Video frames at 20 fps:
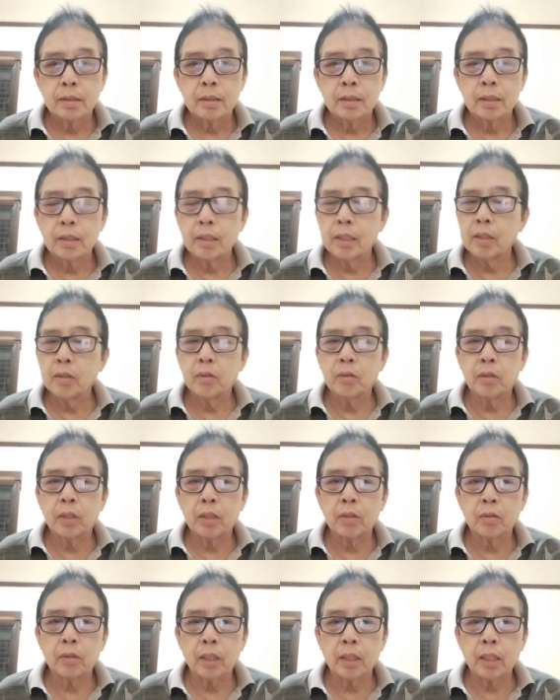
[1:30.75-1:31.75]
Hindi ho
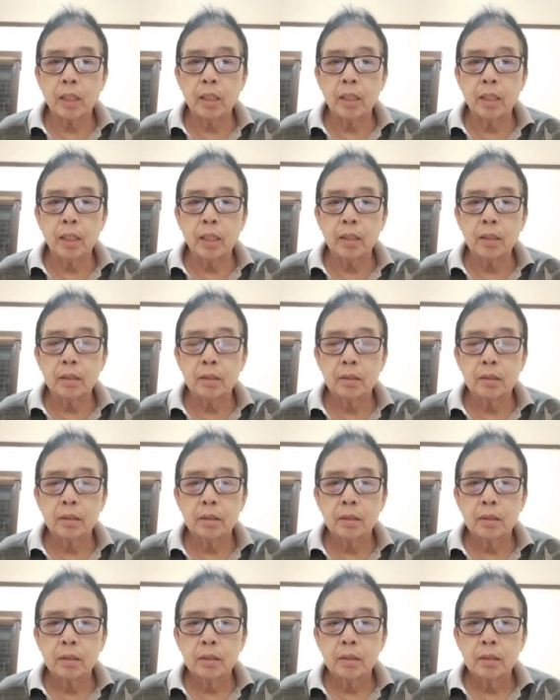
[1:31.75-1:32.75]
ganun kadali yan.
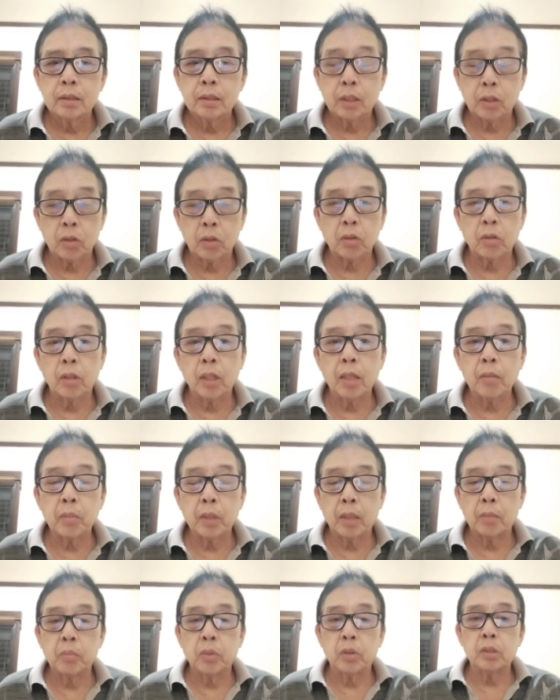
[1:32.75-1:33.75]
Sa totoo lang mga
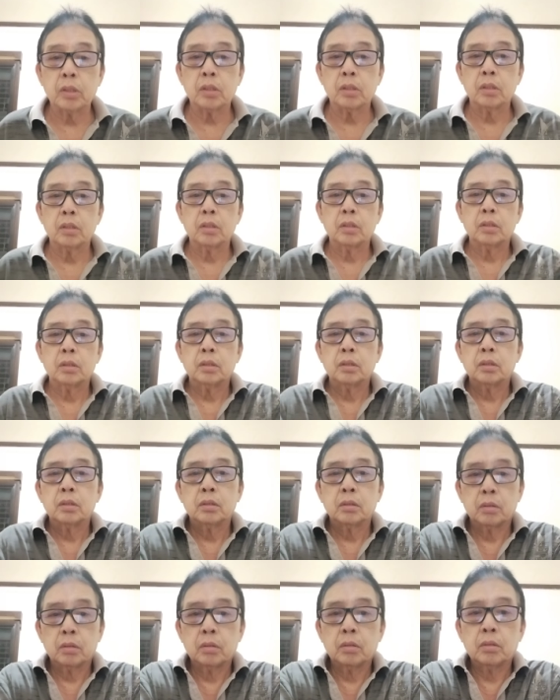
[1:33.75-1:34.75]
boss.
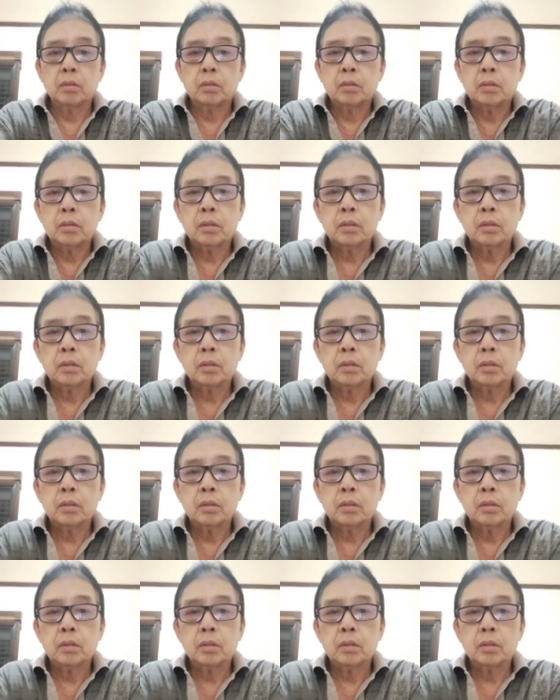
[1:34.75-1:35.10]
Oo.